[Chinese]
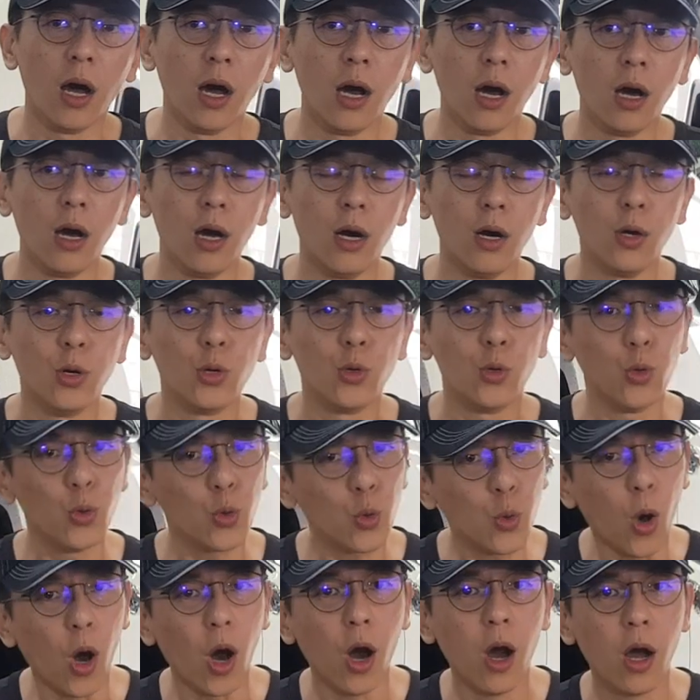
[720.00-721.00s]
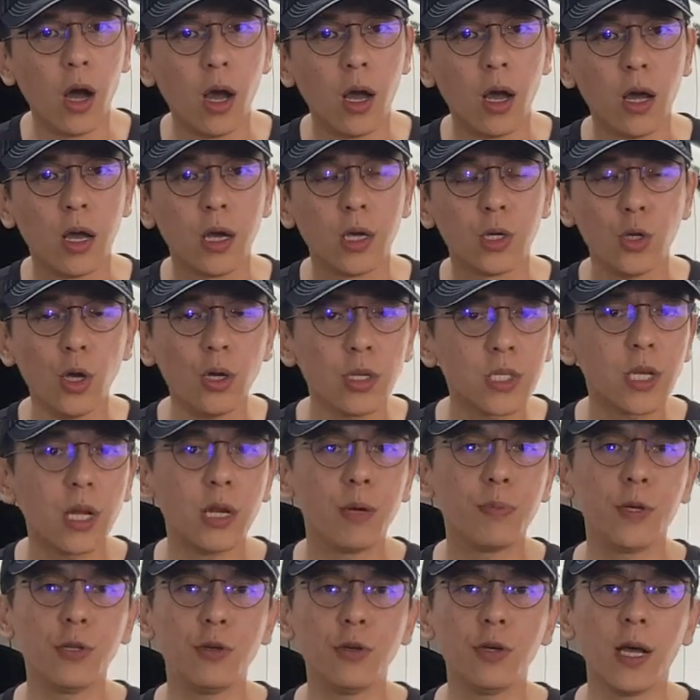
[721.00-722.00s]
呃，如果用车
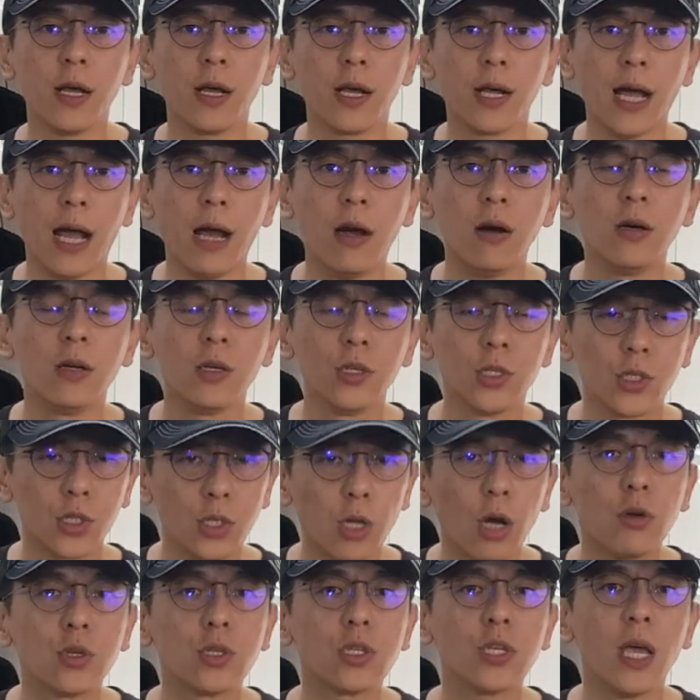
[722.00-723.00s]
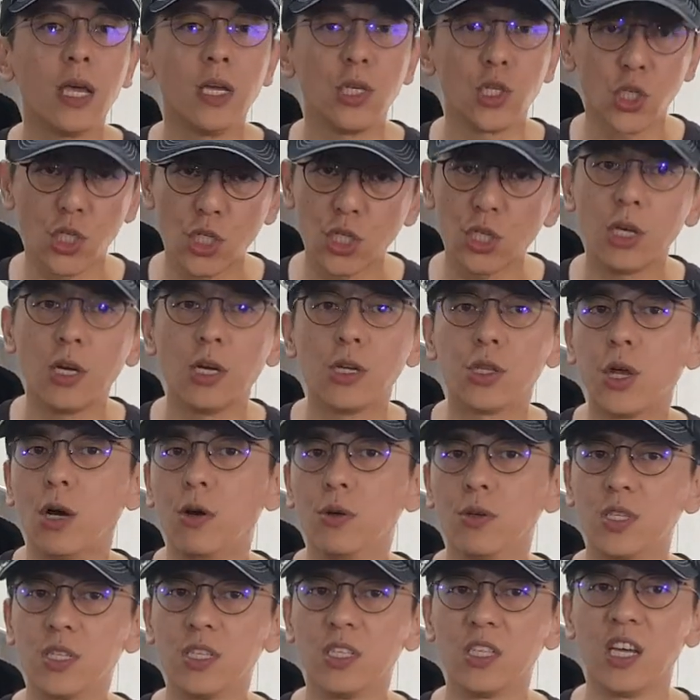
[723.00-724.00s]
的频率很高。都是很适合
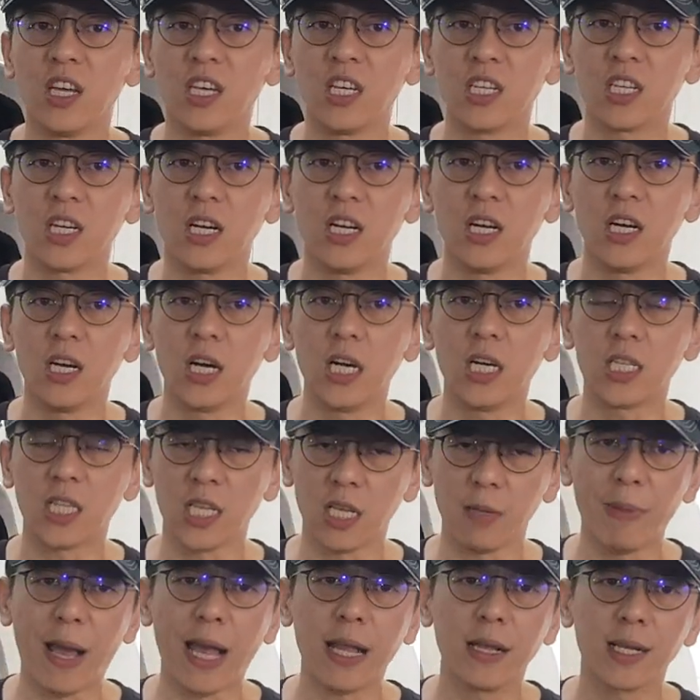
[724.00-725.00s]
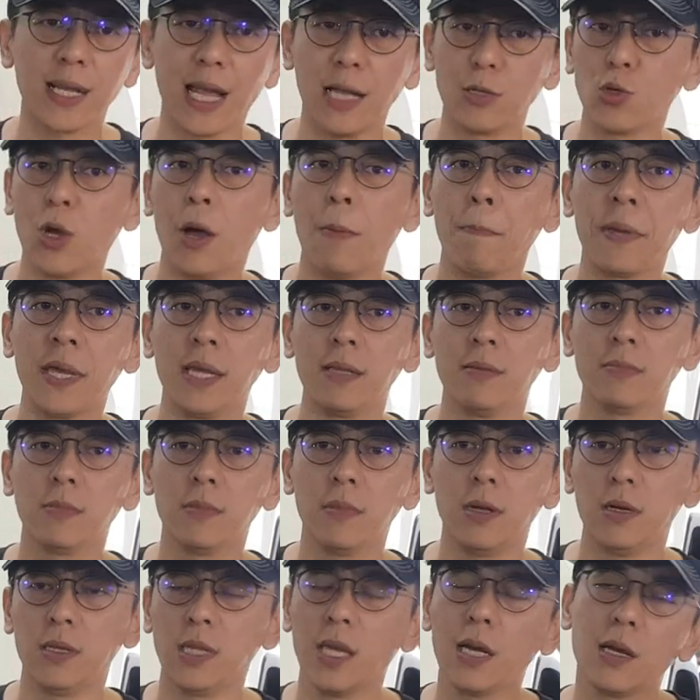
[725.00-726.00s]
投资的一个底盘改装品，
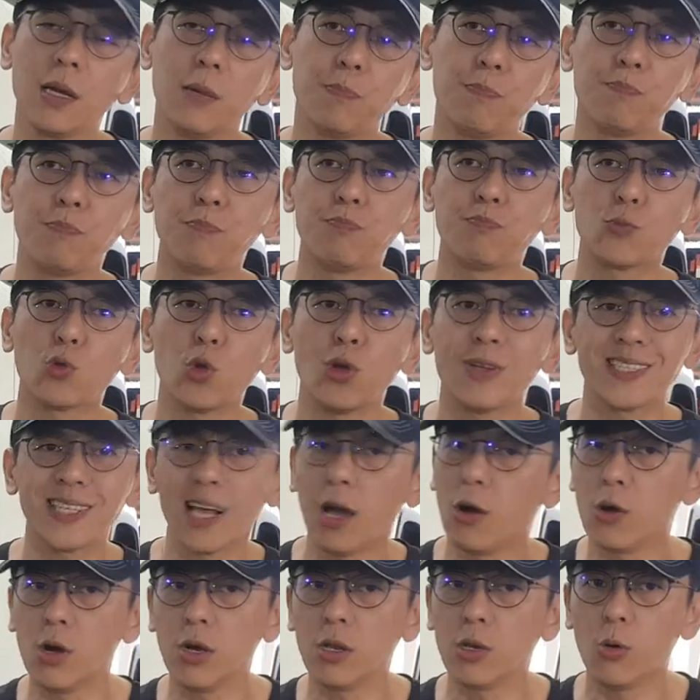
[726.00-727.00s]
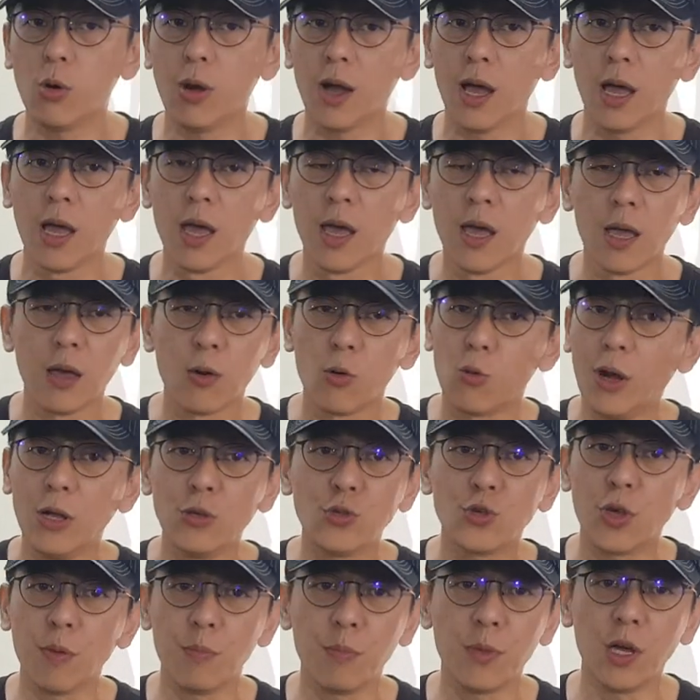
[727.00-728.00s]
好，那个对操控的话
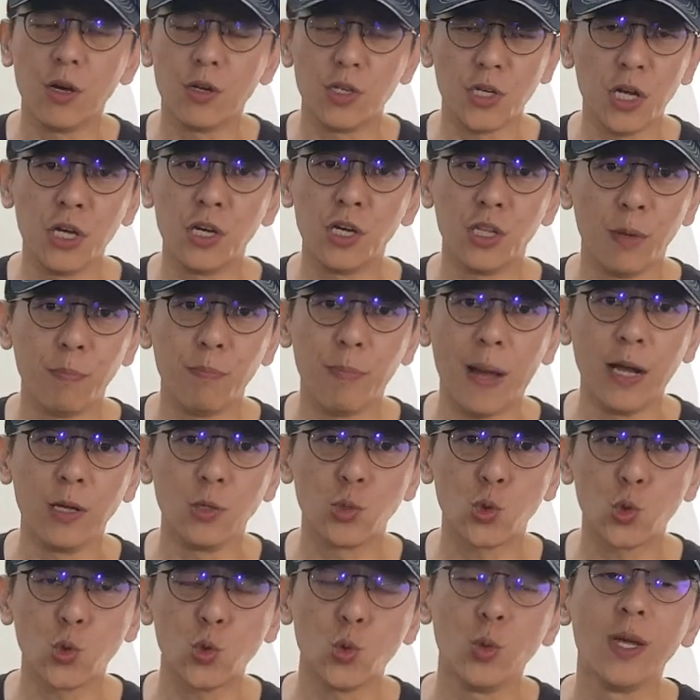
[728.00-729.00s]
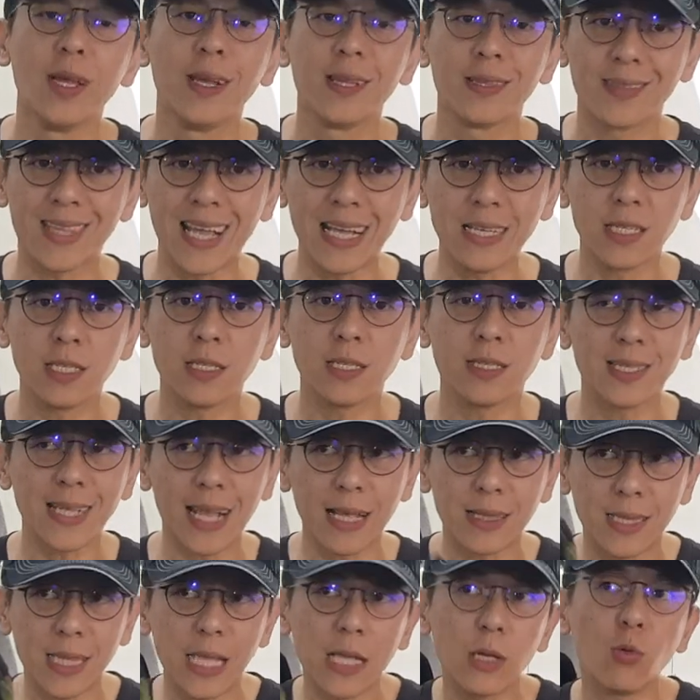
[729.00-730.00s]
完全没有任何的帮助，但是
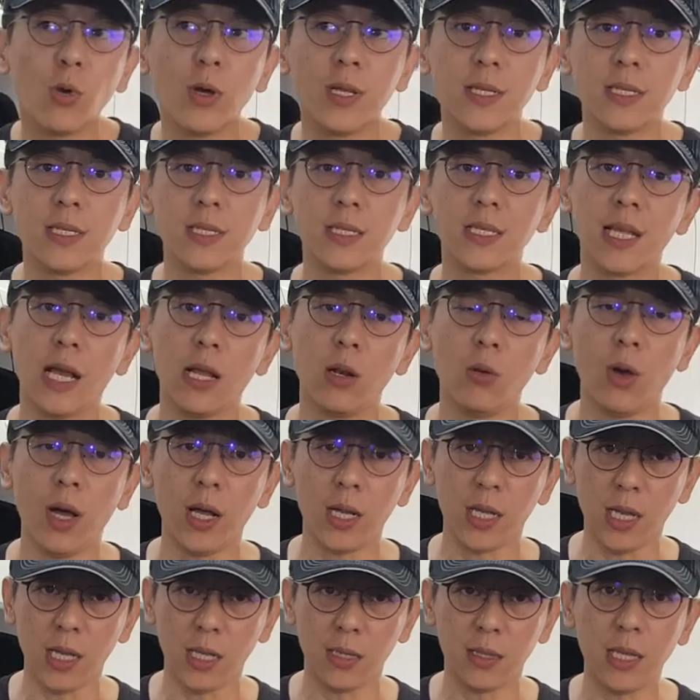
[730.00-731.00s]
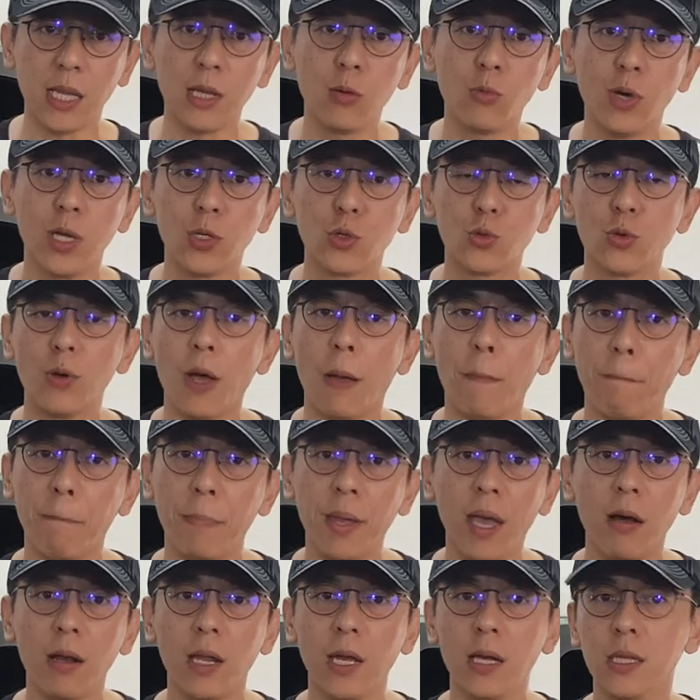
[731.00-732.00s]
在定位机上的话可以定位出很
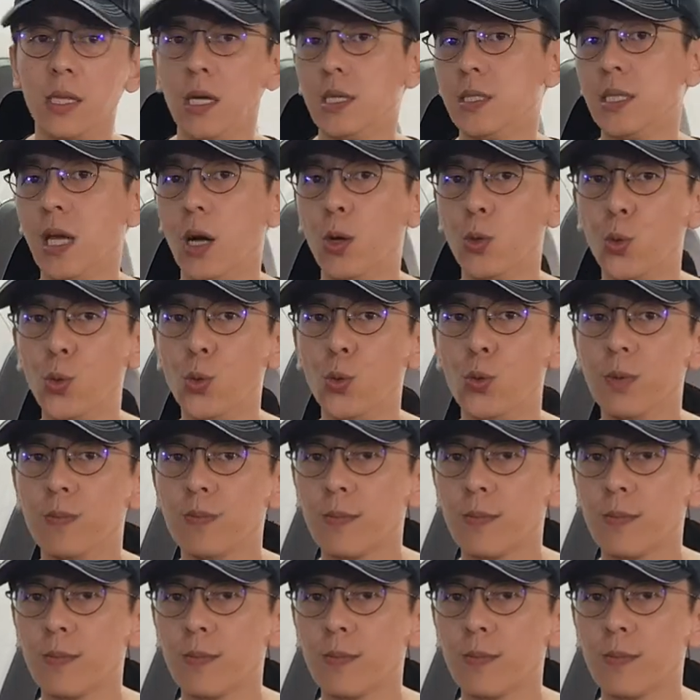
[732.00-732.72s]
漂亮的角度，